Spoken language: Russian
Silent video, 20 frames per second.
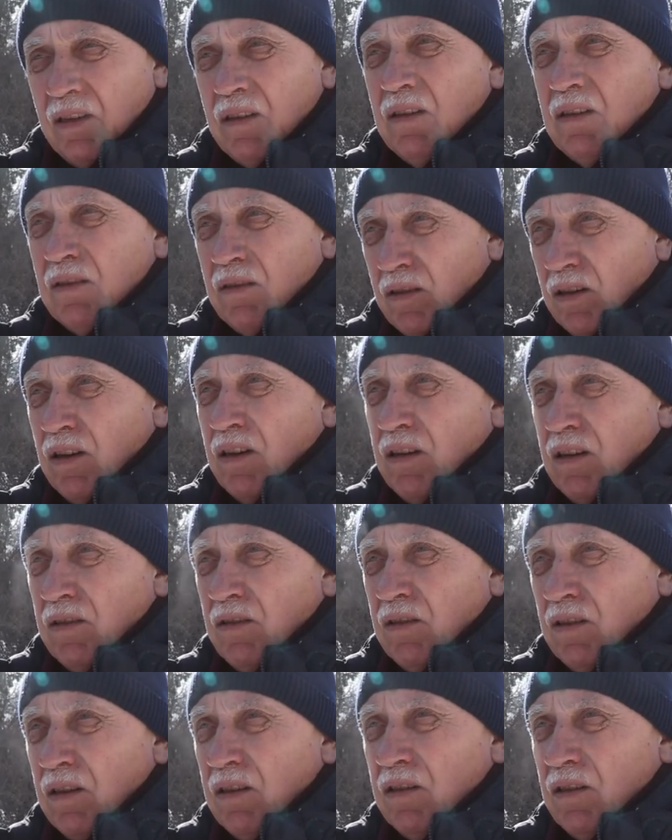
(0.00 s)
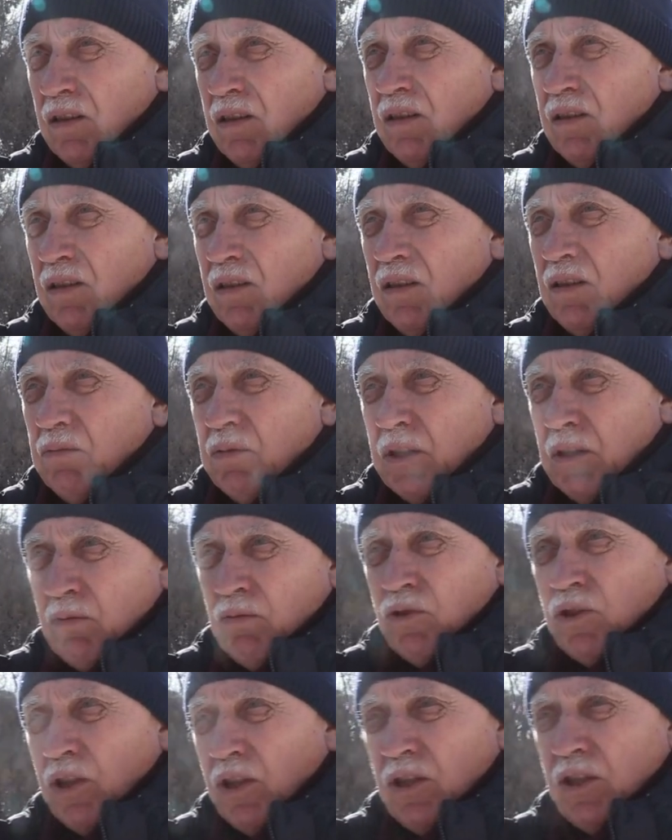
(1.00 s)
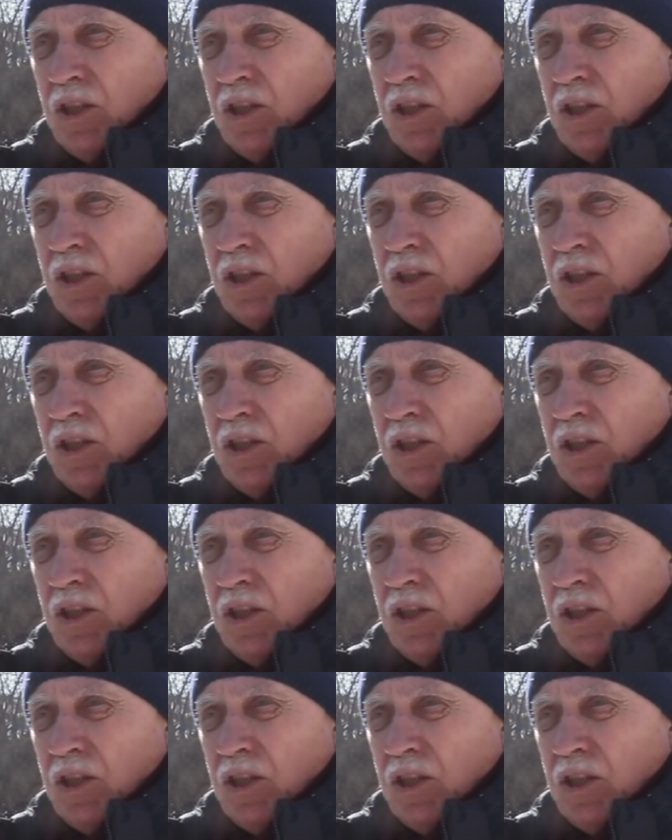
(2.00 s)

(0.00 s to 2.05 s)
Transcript: больше. Да, да, да, да совершенно да, верно. Потому что